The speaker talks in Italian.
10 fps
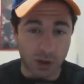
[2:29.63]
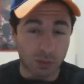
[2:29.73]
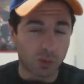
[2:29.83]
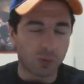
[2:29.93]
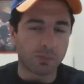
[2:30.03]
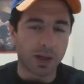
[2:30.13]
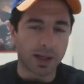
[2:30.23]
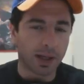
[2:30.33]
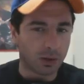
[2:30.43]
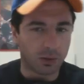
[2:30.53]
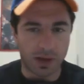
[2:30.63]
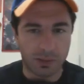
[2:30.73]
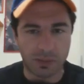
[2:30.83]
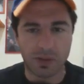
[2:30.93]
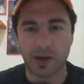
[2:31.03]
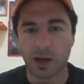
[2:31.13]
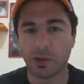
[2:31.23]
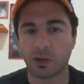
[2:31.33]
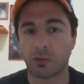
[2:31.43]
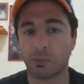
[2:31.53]
E comunque un pacchetto Fere Primavera me
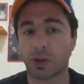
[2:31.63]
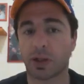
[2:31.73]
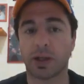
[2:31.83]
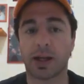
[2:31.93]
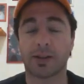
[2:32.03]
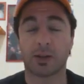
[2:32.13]
lo sono portato a casa,